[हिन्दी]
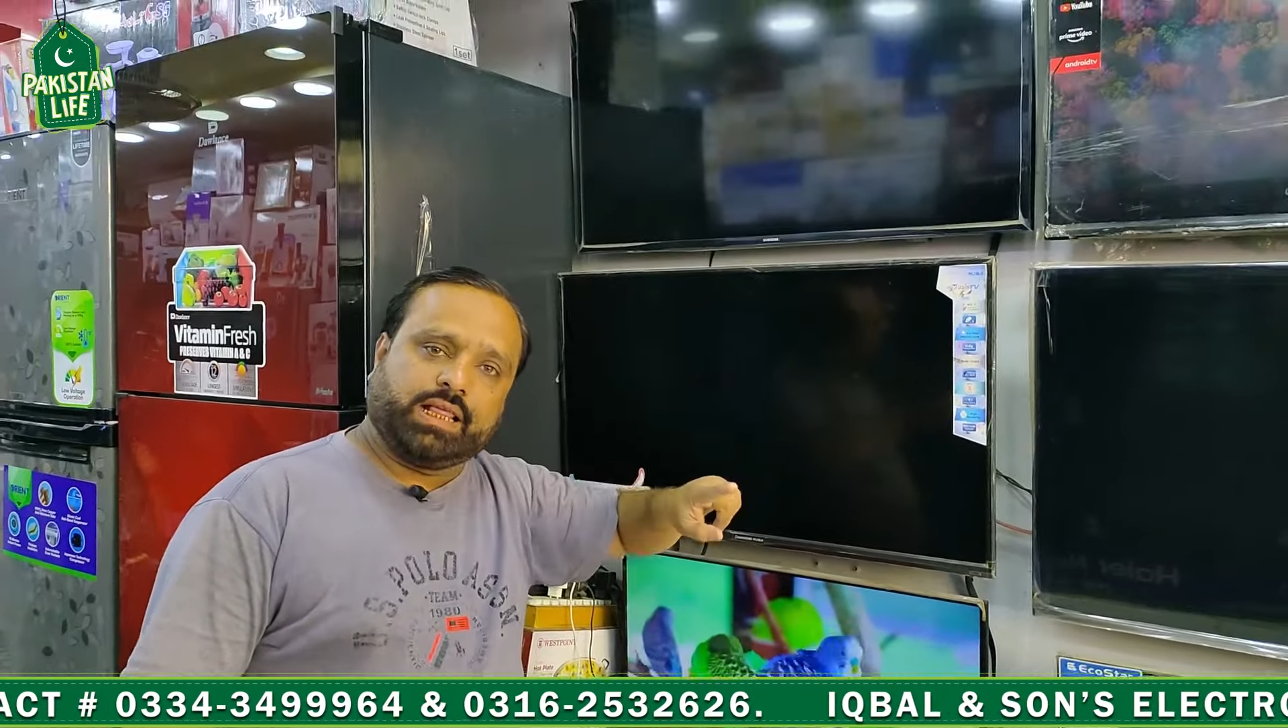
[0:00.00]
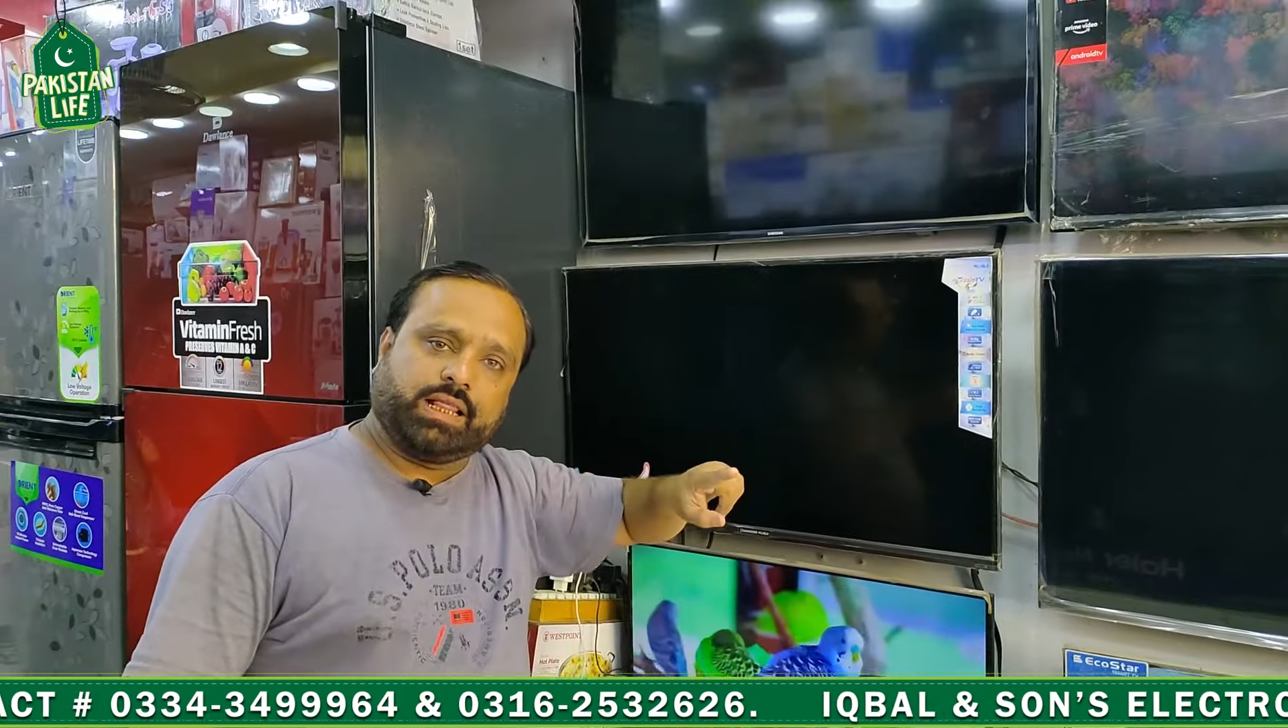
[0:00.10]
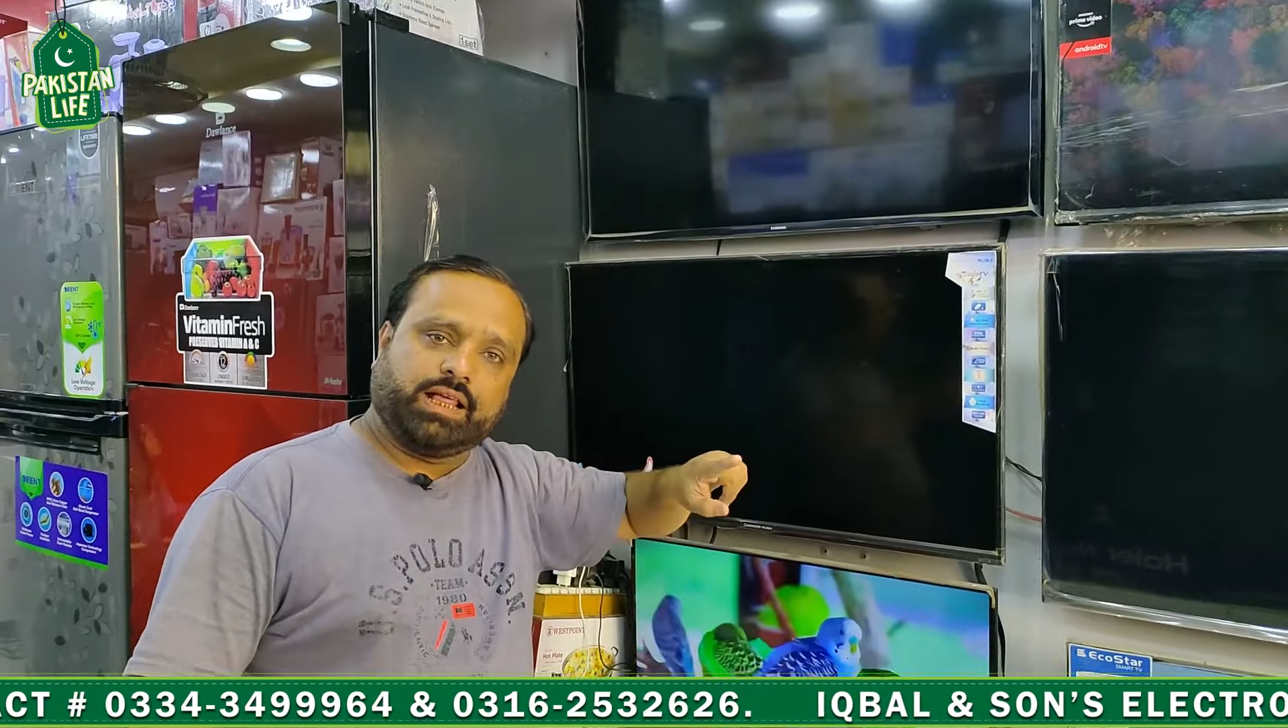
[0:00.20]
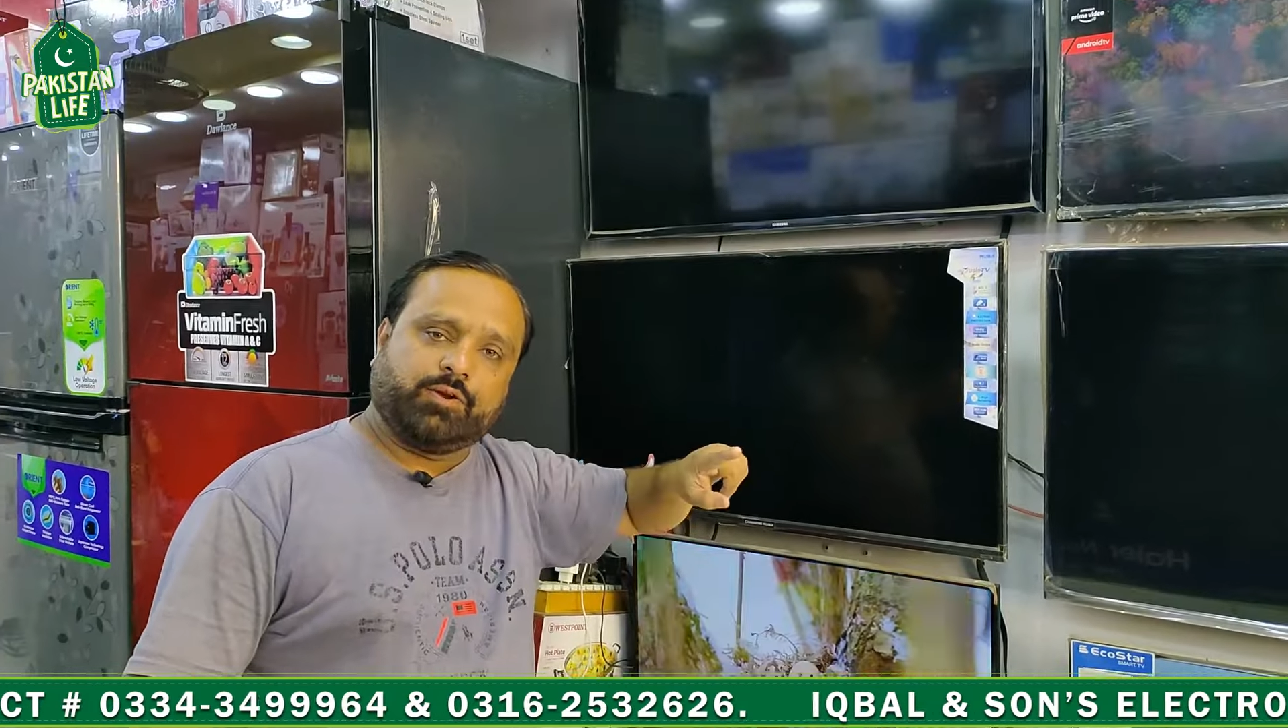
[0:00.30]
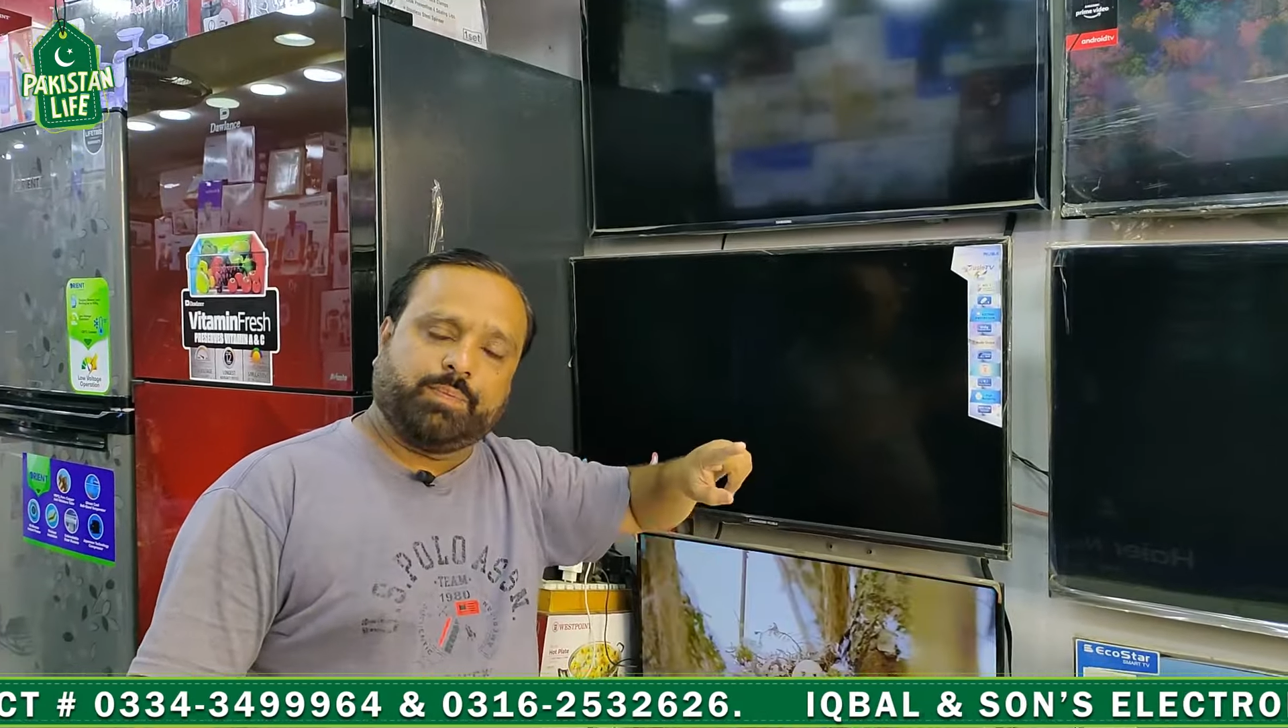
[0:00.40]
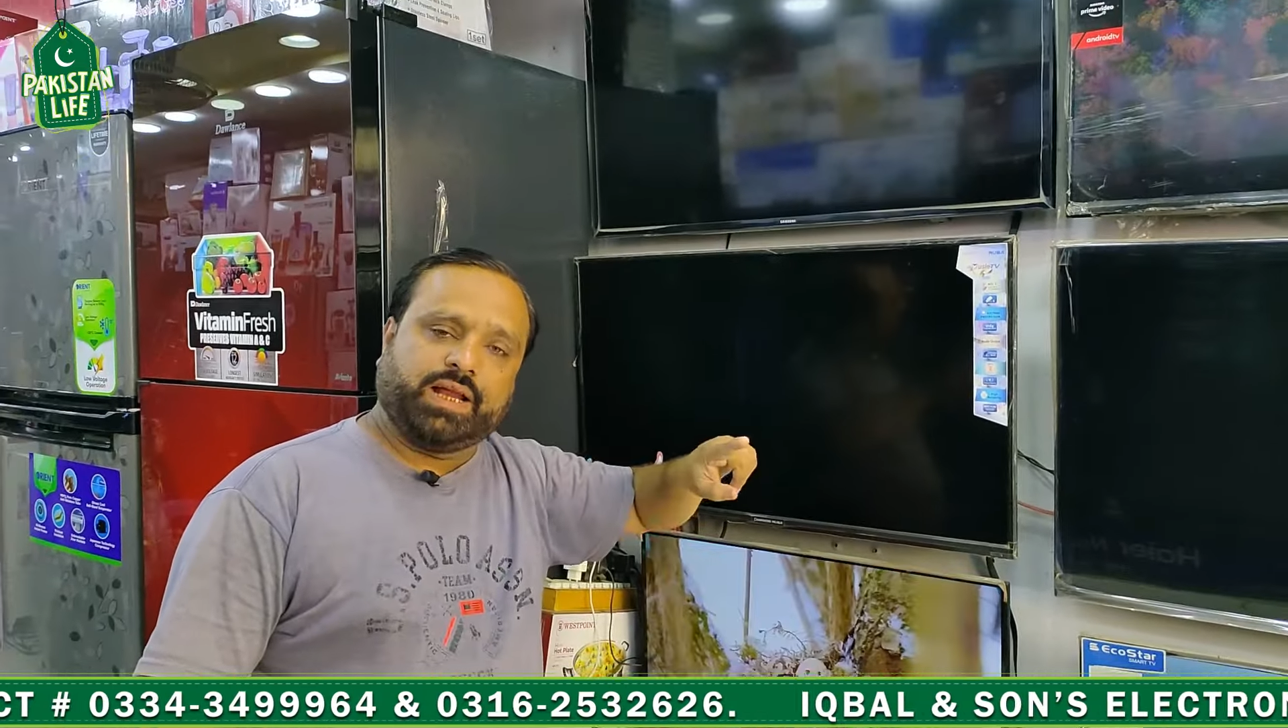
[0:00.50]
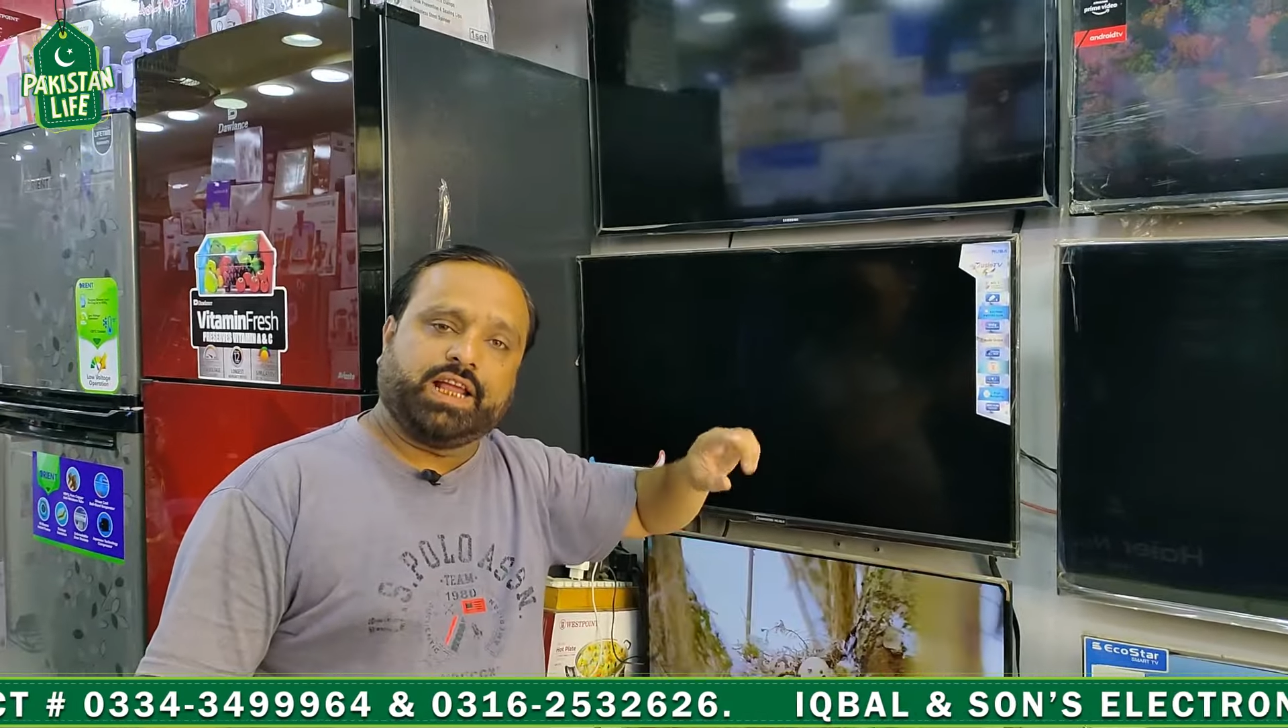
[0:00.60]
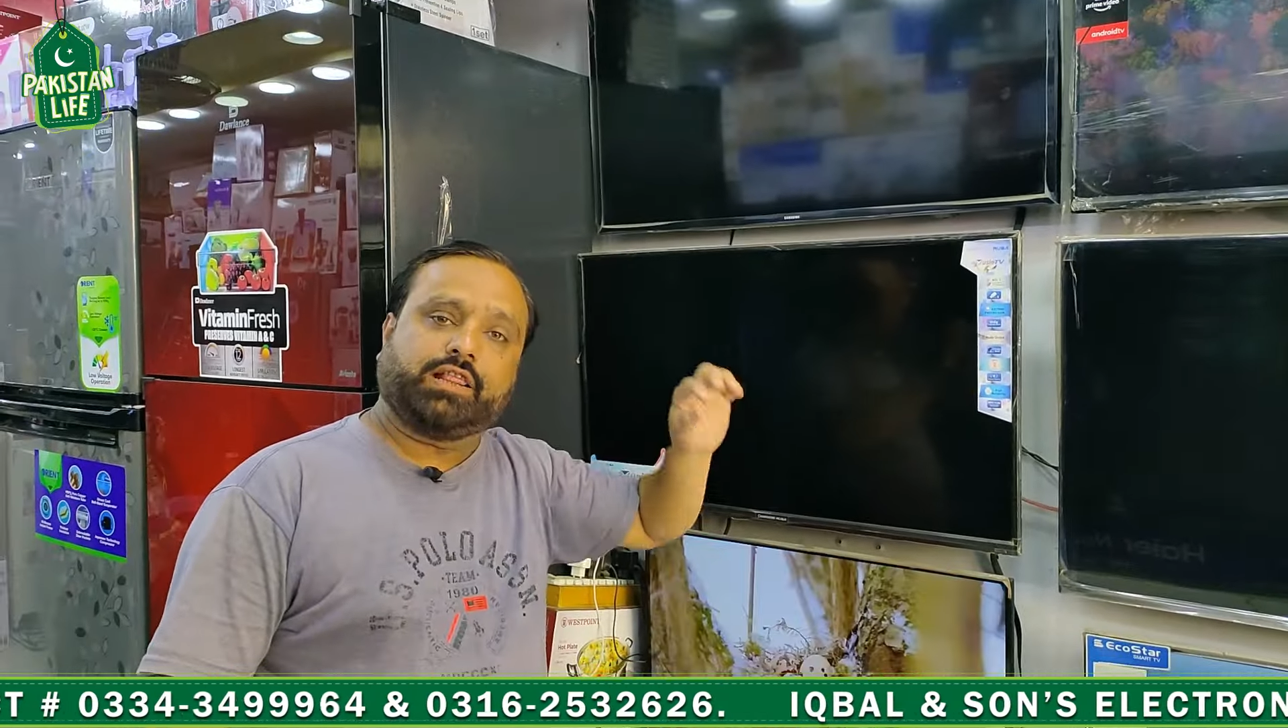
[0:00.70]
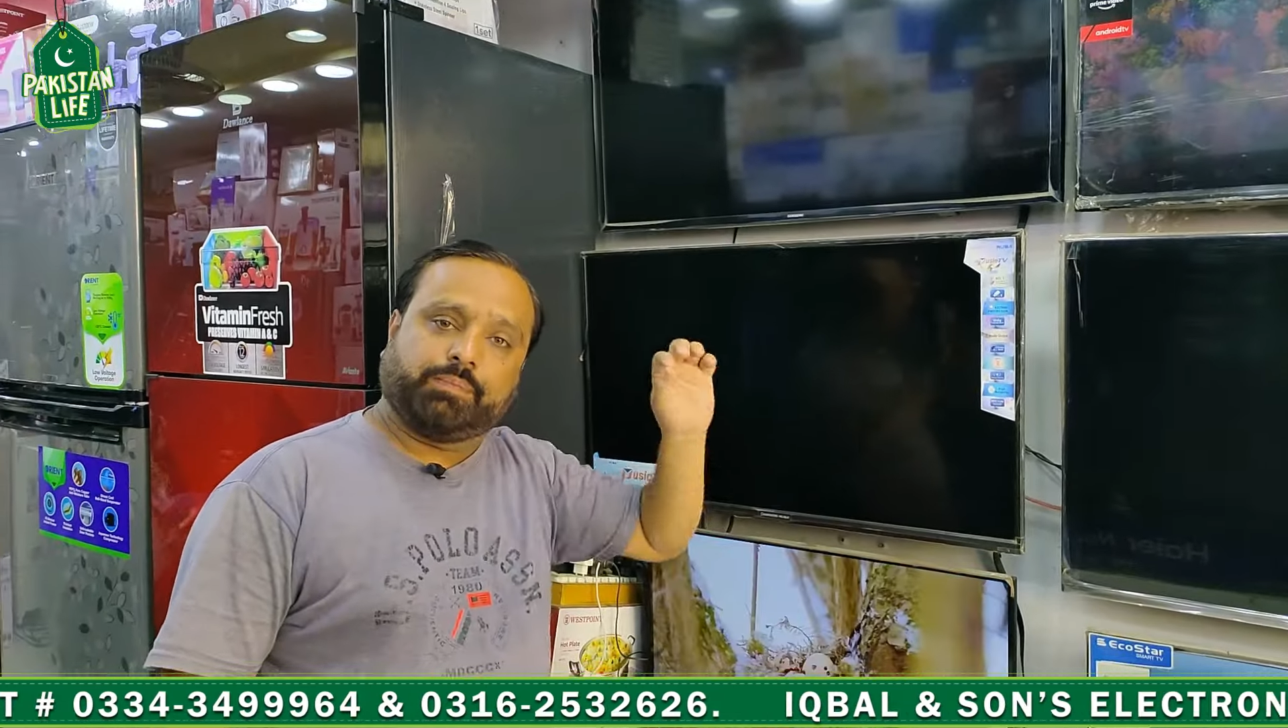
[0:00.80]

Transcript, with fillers: हज़ार रूपए की